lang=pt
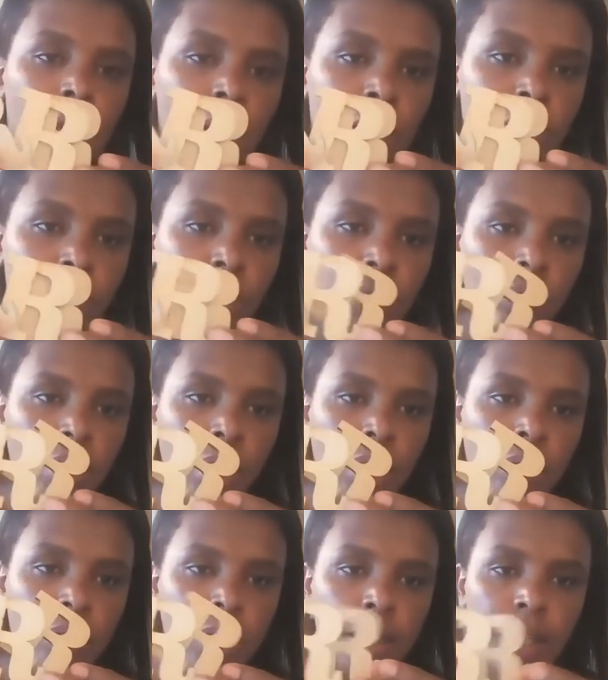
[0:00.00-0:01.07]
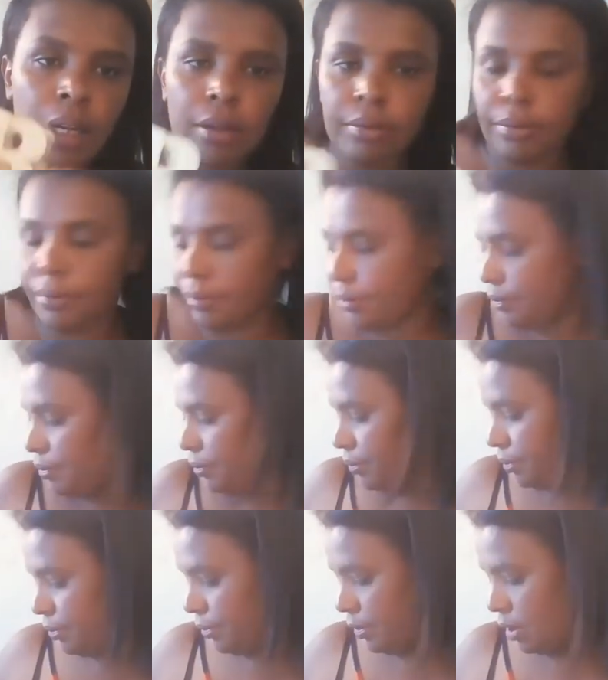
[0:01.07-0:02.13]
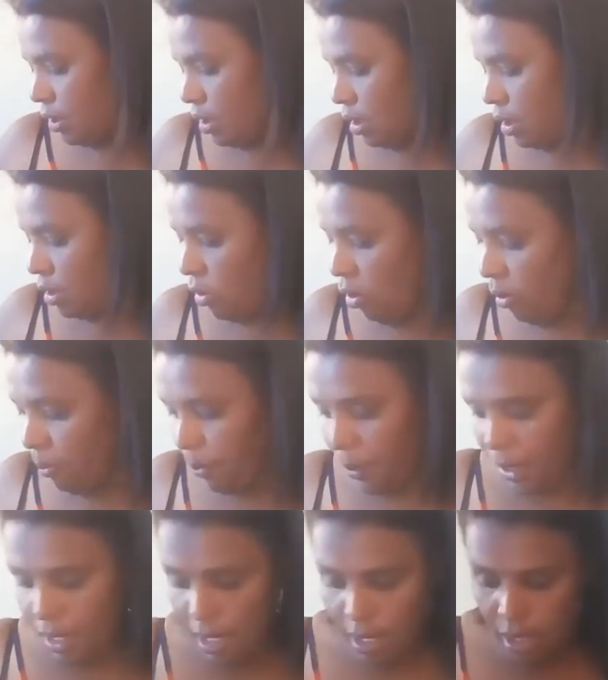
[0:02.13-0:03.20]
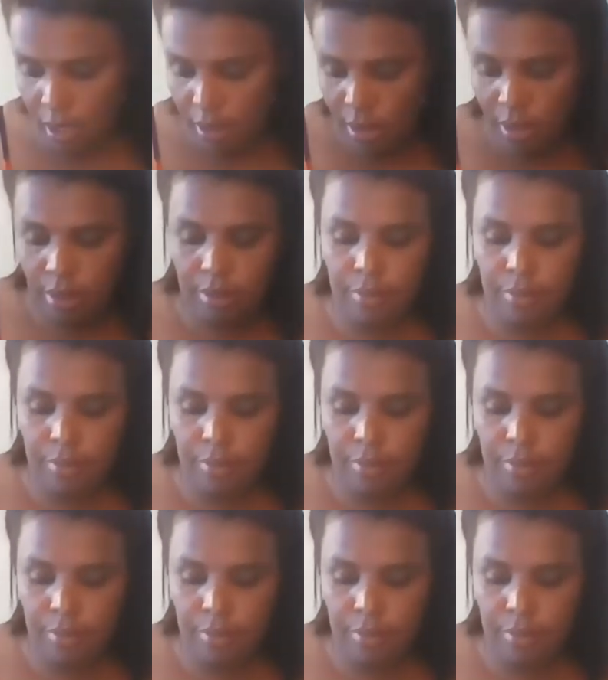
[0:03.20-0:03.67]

Aí foi um real cada um. Comprei